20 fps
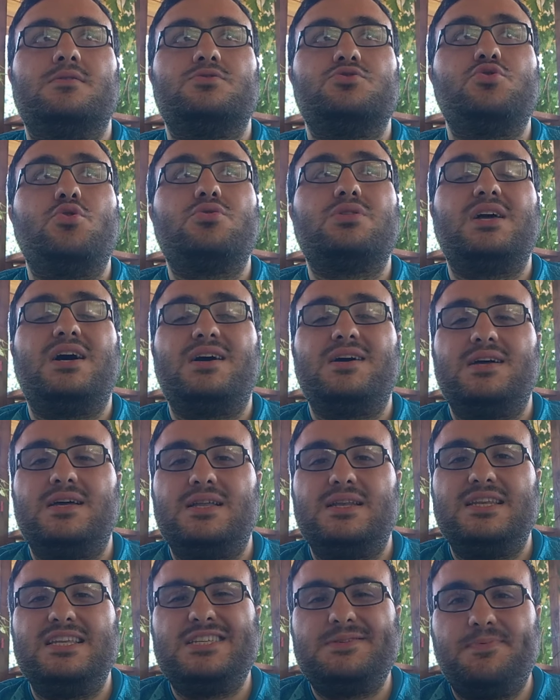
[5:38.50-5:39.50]
çok
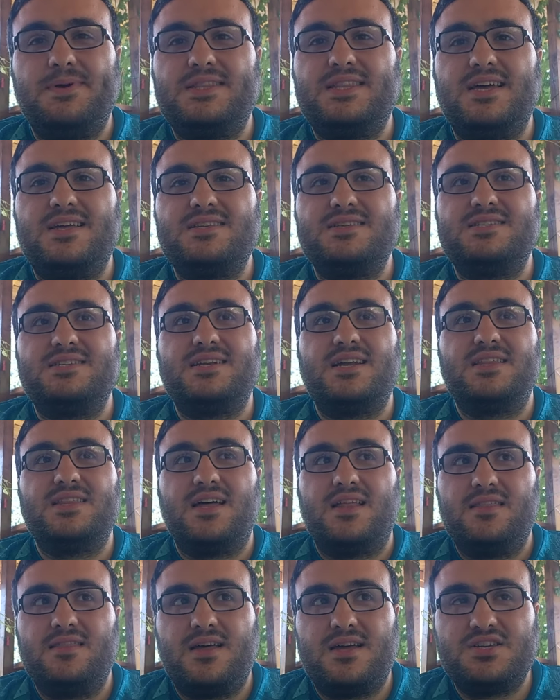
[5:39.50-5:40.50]
daha nispeten
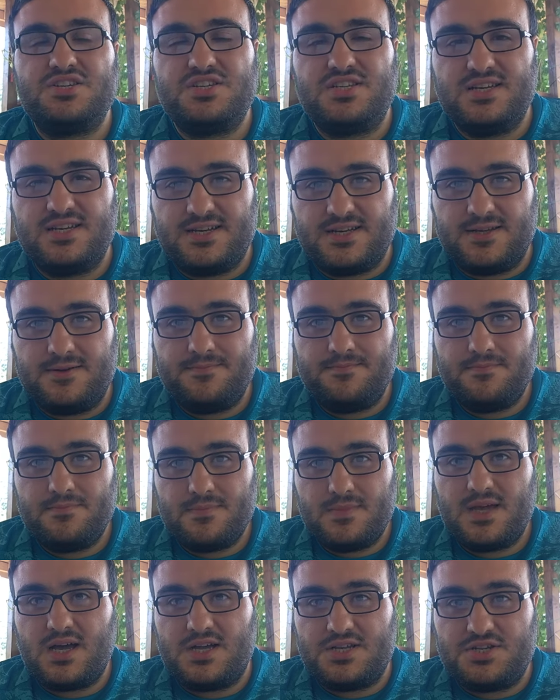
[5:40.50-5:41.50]
sıradanlaştığını
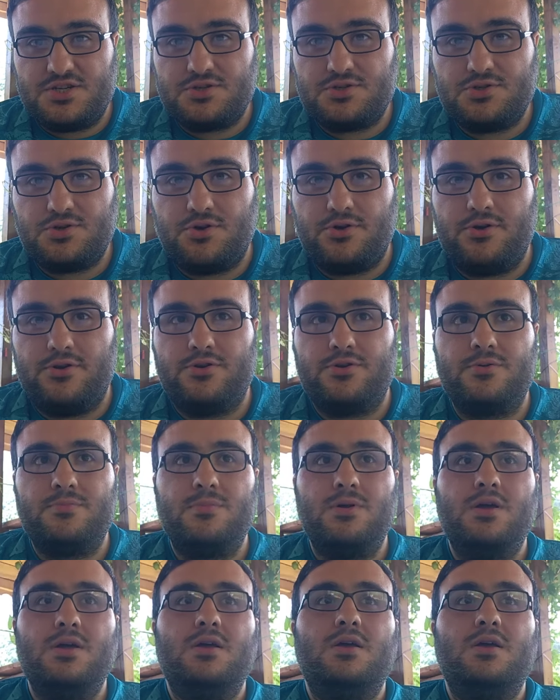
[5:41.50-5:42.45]
açık söylüyorum